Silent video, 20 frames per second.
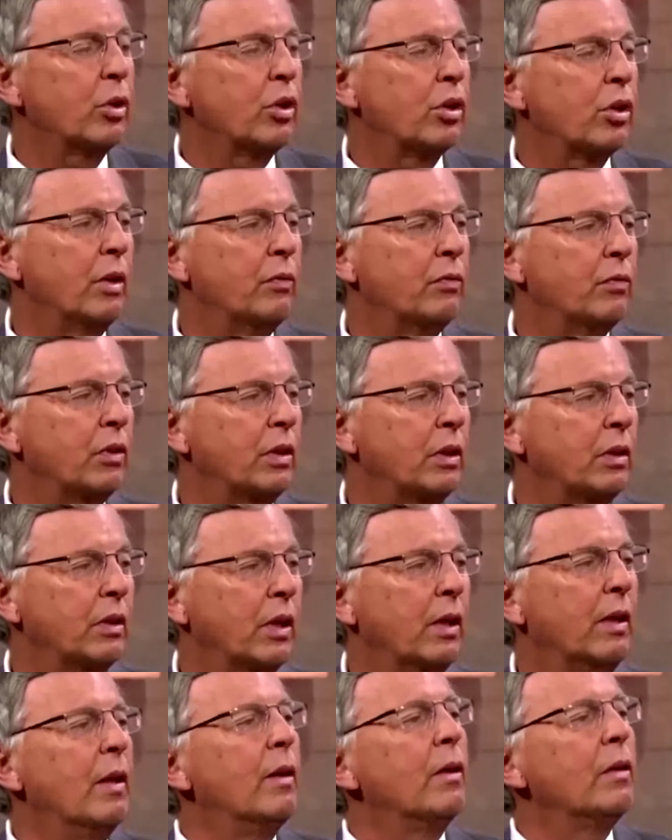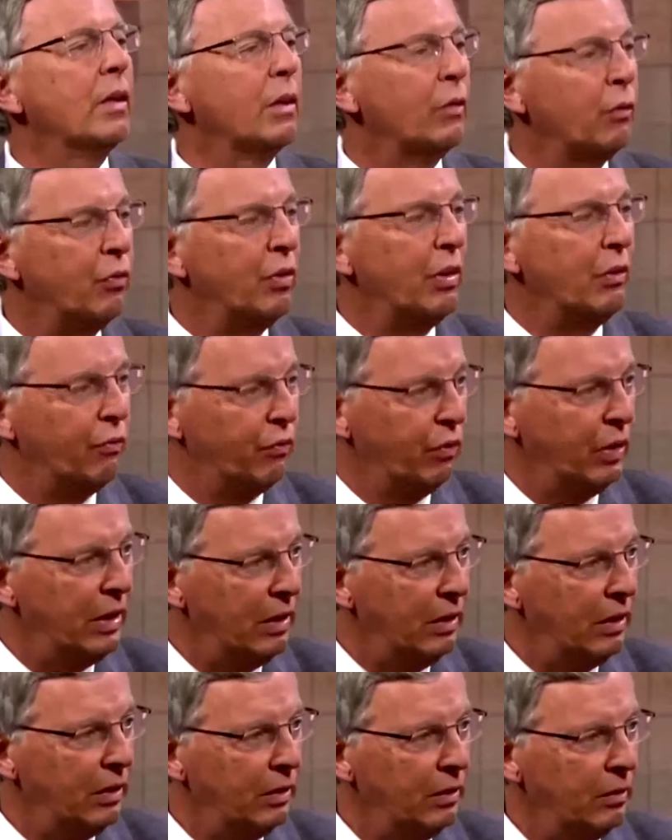beschäftigt, wie
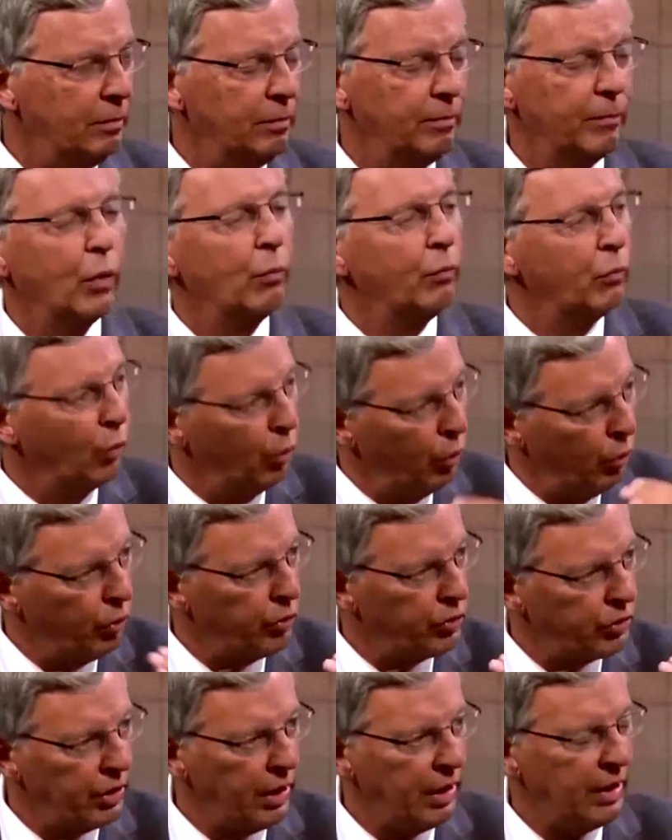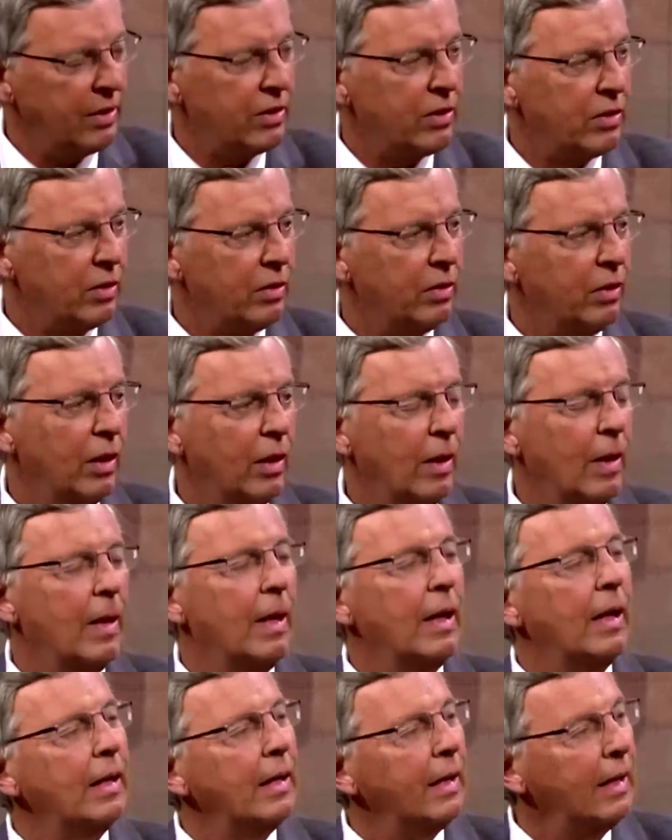viele Höchstgrenze.
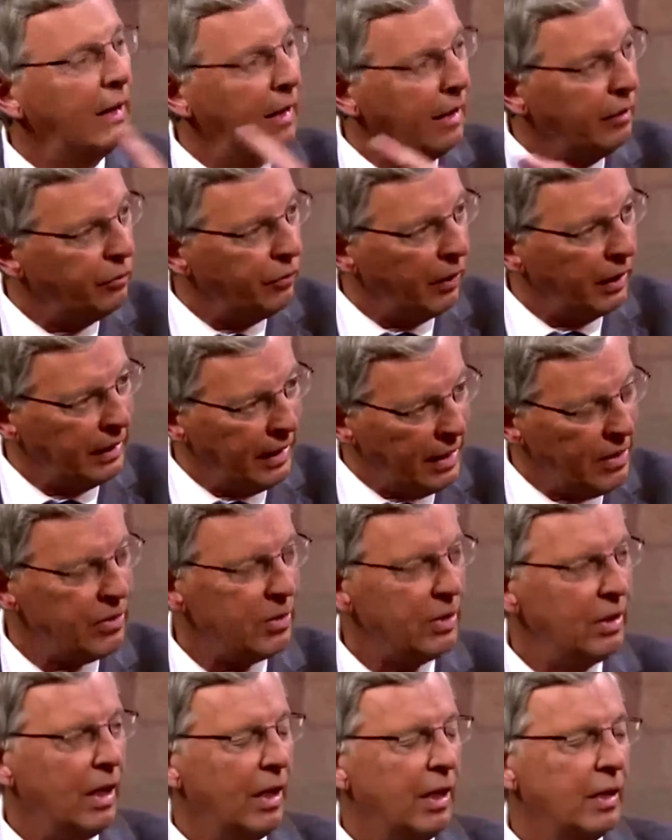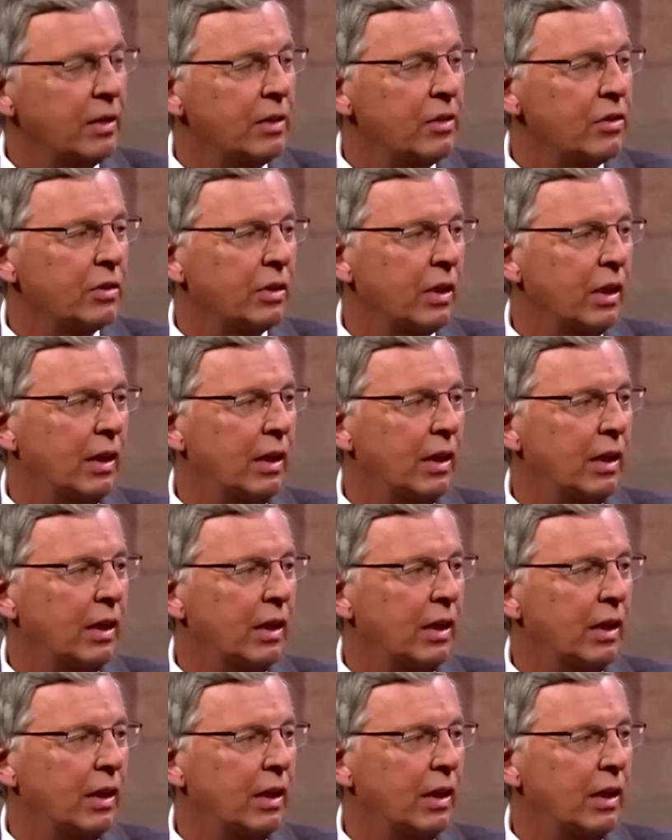In Vergessenheit ist